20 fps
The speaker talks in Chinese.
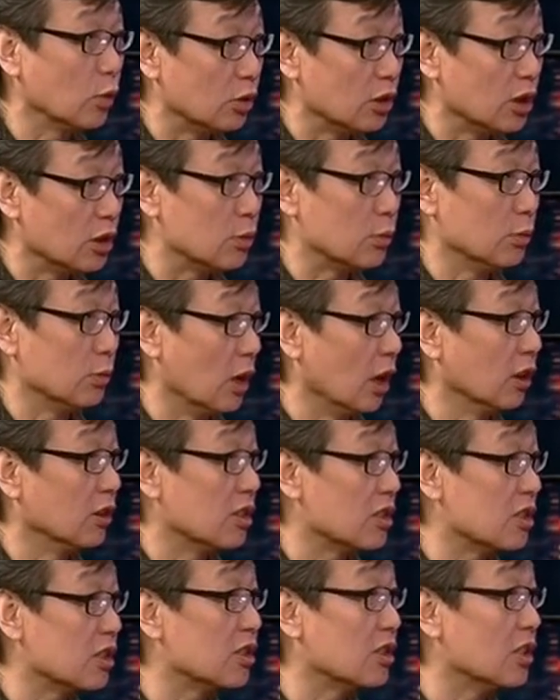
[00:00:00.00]
你主要的
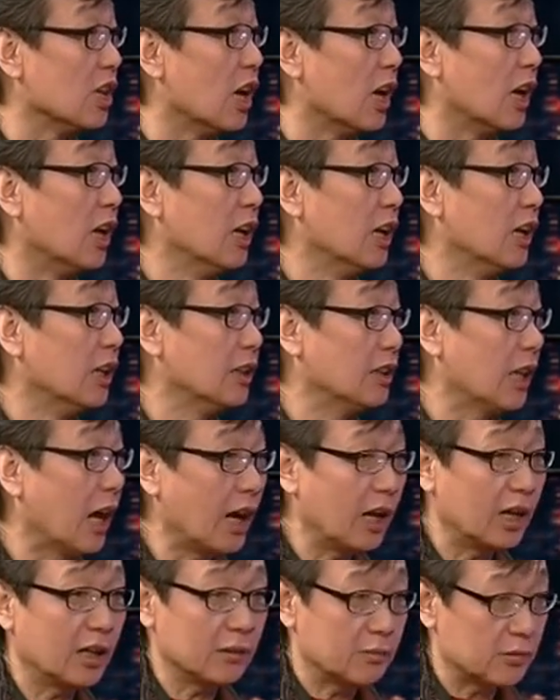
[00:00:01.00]
事业，
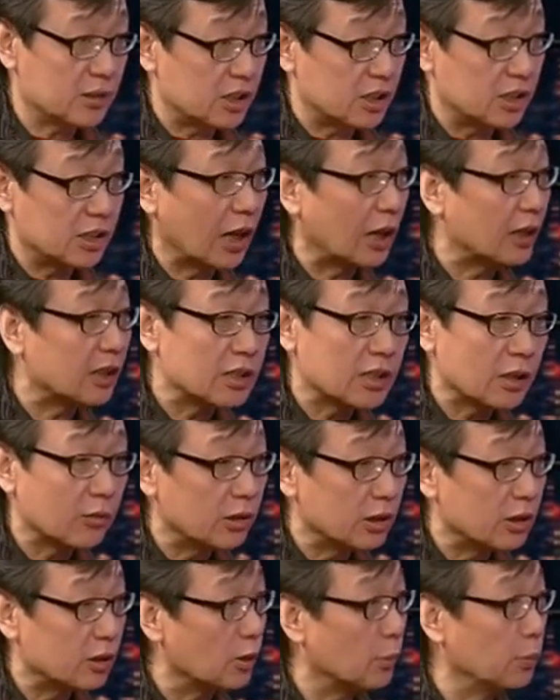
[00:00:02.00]
那其他那些
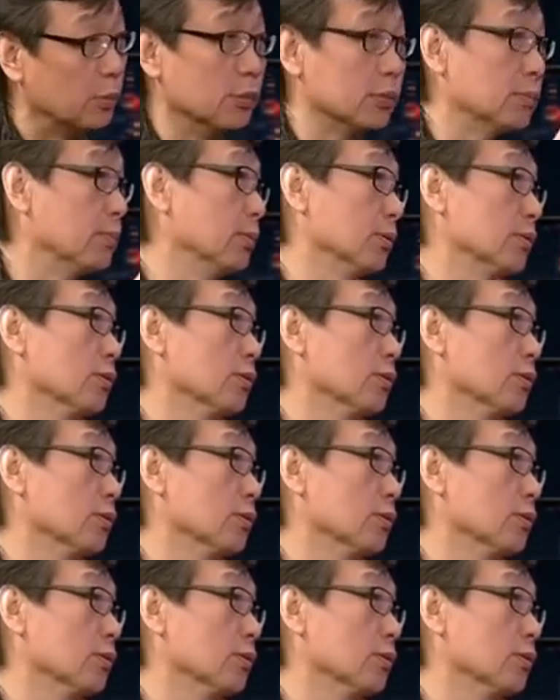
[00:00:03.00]
问题就不。所以